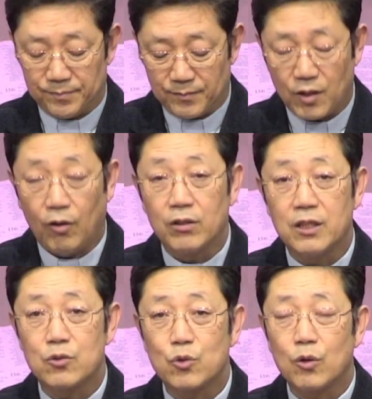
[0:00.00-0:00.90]

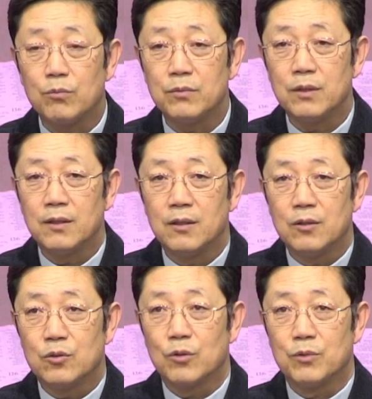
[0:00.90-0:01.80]
거기에 조금
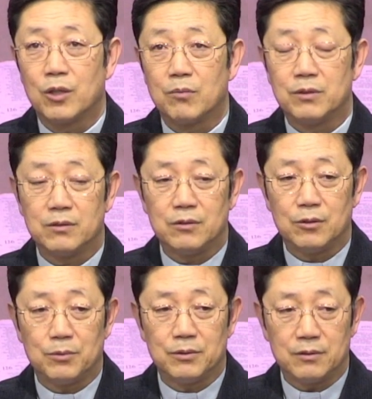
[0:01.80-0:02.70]
좀 여러분
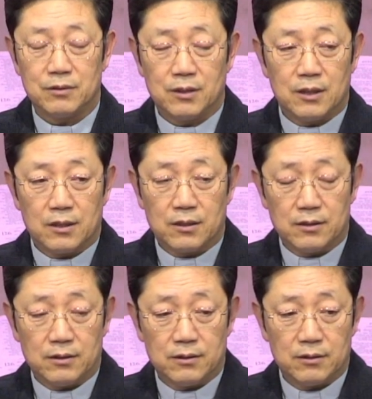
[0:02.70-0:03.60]
이번
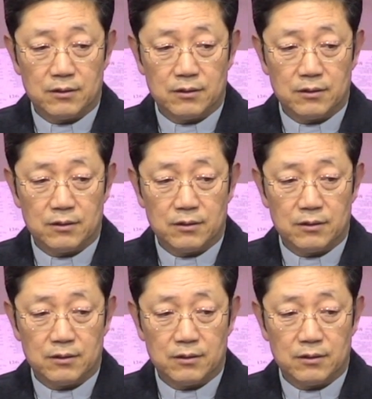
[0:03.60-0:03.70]
그,